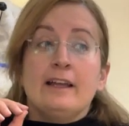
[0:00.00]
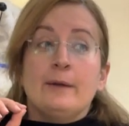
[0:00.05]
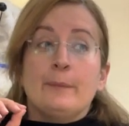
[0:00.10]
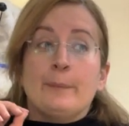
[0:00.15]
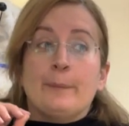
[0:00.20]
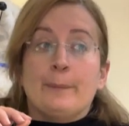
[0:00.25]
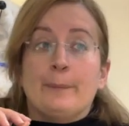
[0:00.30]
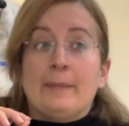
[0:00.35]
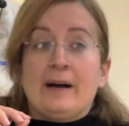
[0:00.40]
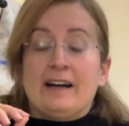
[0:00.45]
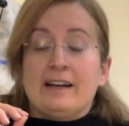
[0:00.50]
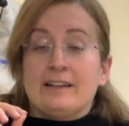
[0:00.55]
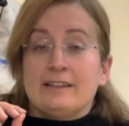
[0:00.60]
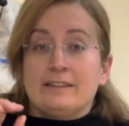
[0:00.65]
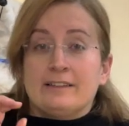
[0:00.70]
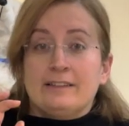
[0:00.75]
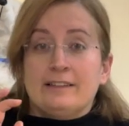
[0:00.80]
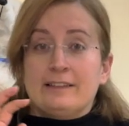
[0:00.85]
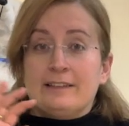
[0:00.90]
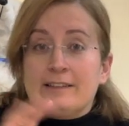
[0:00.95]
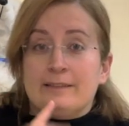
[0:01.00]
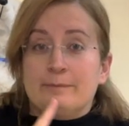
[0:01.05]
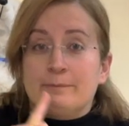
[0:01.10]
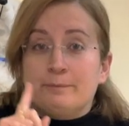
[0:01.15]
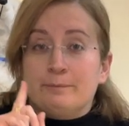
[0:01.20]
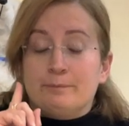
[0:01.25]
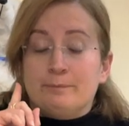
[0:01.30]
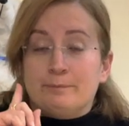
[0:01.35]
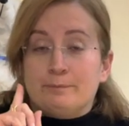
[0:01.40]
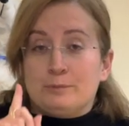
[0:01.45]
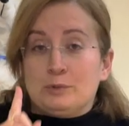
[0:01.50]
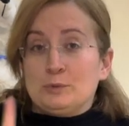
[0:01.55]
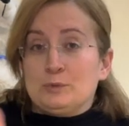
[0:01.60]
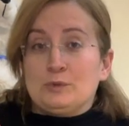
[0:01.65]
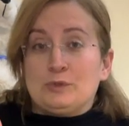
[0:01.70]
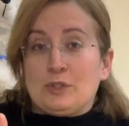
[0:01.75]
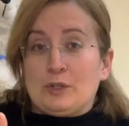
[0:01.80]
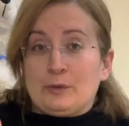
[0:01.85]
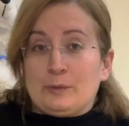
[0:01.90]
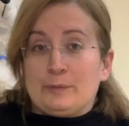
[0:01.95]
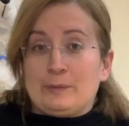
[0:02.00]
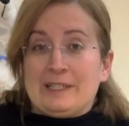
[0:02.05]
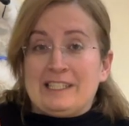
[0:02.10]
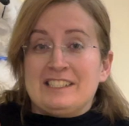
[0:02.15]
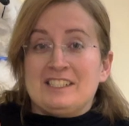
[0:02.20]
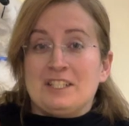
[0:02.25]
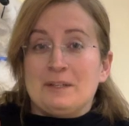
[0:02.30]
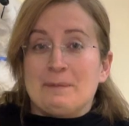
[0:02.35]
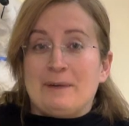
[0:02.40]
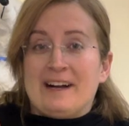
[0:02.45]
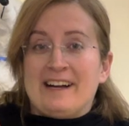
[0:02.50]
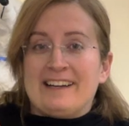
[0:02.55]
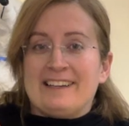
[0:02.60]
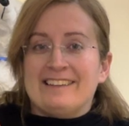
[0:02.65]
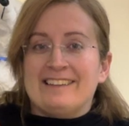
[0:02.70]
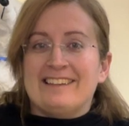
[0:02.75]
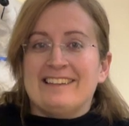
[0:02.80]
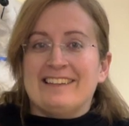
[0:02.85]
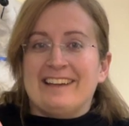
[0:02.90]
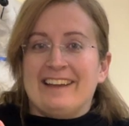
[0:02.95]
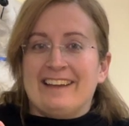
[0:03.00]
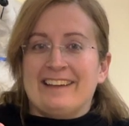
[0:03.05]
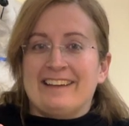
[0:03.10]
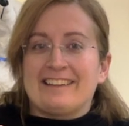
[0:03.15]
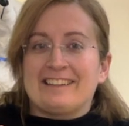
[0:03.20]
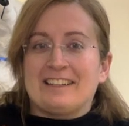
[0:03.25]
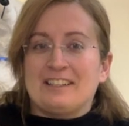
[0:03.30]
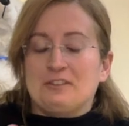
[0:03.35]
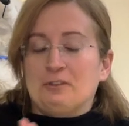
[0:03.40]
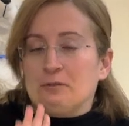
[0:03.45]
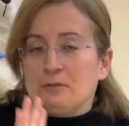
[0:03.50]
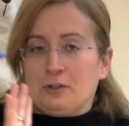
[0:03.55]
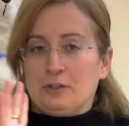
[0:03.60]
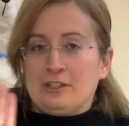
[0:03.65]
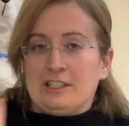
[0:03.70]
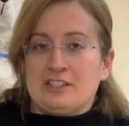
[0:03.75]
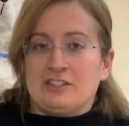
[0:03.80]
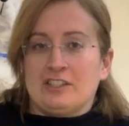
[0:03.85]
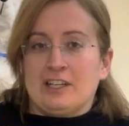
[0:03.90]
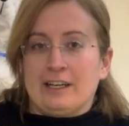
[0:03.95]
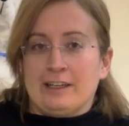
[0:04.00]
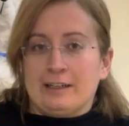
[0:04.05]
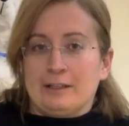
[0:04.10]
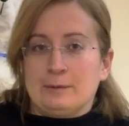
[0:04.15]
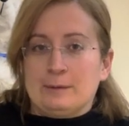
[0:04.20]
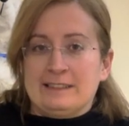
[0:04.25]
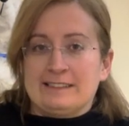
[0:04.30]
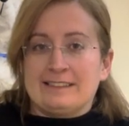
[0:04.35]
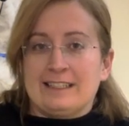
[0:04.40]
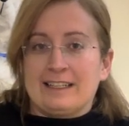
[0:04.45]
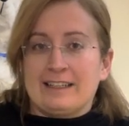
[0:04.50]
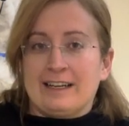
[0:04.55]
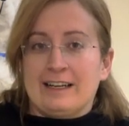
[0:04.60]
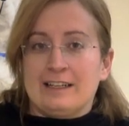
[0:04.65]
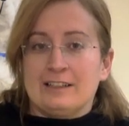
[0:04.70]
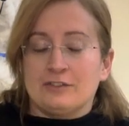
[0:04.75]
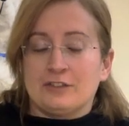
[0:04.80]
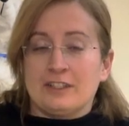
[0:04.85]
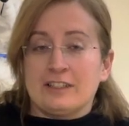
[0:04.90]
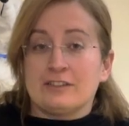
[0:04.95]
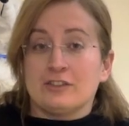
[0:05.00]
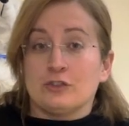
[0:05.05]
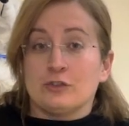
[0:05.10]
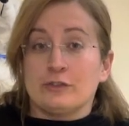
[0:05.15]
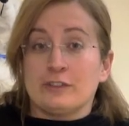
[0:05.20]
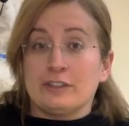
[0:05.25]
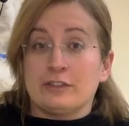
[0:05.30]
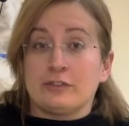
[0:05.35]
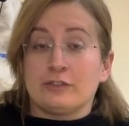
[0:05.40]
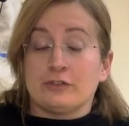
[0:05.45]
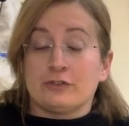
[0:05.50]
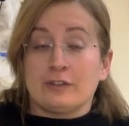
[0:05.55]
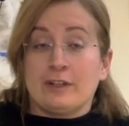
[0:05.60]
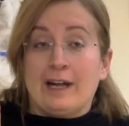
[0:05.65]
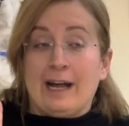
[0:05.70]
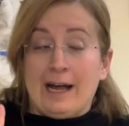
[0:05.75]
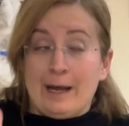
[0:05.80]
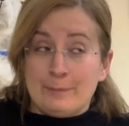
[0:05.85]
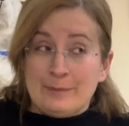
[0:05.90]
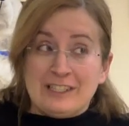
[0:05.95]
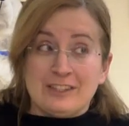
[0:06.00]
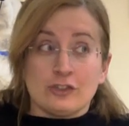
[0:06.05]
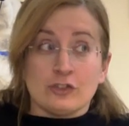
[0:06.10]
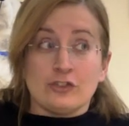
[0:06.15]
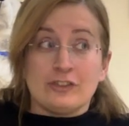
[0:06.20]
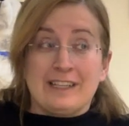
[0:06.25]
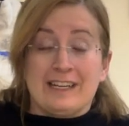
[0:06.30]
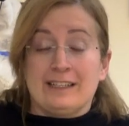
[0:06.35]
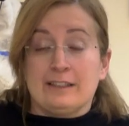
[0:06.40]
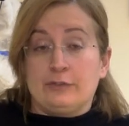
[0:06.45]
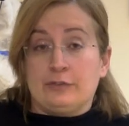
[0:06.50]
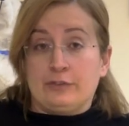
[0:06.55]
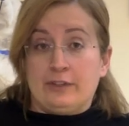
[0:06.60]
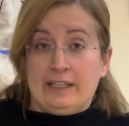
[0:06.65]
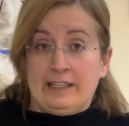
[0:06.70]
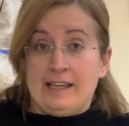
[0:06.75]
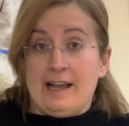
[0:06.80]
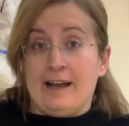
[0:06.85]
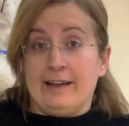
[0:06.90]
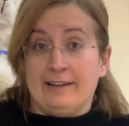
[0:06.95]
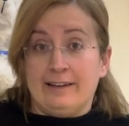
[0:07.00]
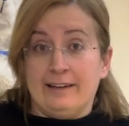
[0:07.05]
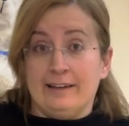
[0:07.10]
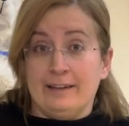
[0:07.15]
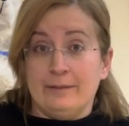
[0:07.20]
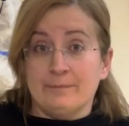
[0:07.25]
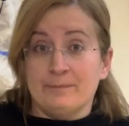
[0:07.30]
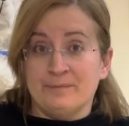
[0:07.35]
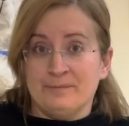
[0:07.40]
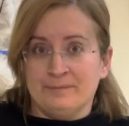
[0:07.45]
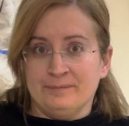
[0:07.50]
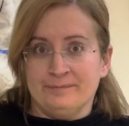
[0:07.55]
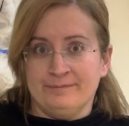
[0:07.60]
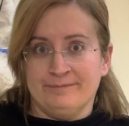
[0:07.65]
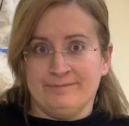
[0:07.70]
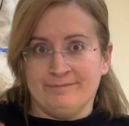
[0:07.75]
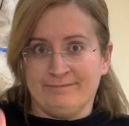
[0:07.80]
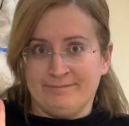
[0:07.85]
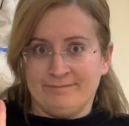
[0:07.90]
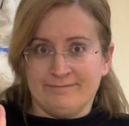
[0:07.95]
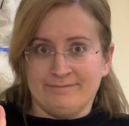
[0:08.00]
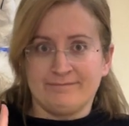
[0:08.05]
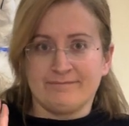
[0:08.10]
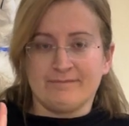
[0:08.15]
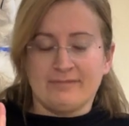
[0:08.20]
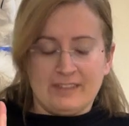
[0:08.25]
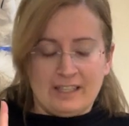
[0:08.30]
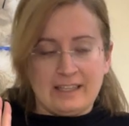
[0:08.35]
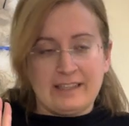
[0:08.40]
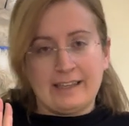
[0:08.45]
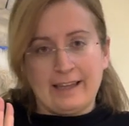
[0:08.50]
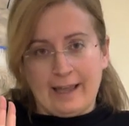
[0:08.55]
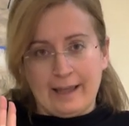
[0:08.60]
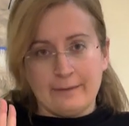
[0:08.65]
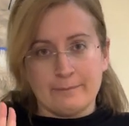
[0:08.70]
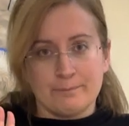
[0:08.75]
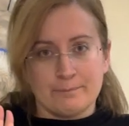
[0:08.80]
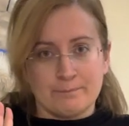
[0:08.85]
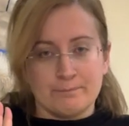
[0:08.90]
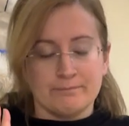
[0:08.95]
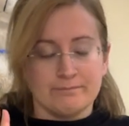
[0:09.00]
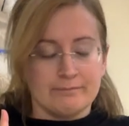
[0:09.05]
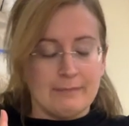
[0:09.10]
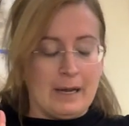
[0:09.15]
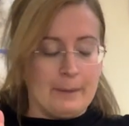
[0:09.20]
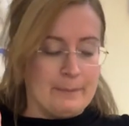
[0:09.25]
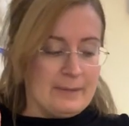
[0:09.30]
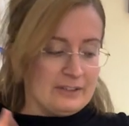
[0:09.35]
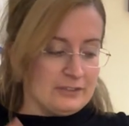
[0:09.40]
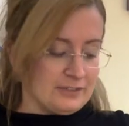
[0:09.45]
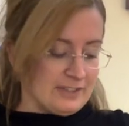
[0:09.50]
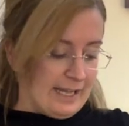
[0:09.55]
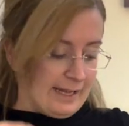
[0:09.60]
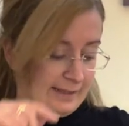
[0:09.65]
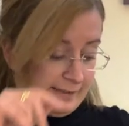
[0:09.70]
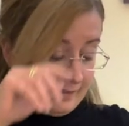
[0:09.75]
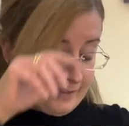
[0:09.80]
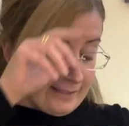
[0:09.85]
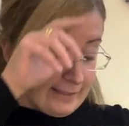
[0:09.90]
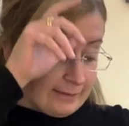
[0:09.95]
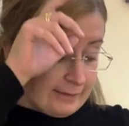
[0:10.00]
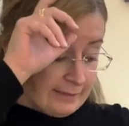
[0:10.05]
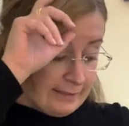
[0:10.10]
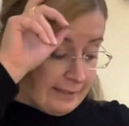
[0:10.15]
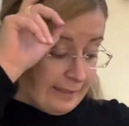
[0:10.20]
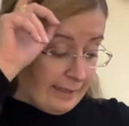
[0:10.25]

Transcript: ma il punto principale è che dovrò lasciare questa casa dove abito da sei anni, che è abbastanza.